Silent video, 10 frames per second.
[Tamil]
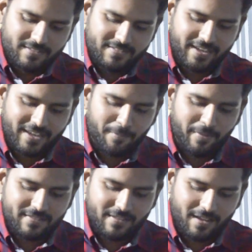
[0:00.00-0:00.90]
சீக்கிரம்
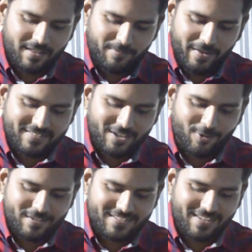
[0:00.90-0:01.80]
பேச பேச
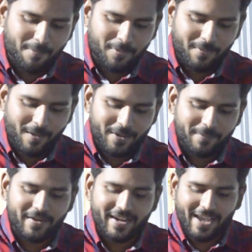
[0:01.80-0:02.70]
குறைச்சி சாப்பிடுவா
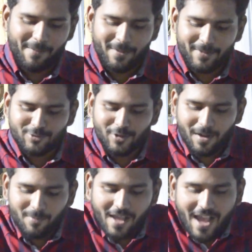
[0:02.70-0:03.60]
அப்படின்னு பின்னாடி கேமராமேன்
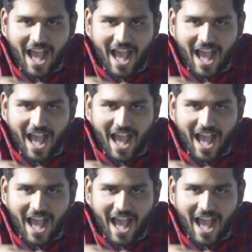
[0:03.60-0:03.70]
சொல்கிறாப்புல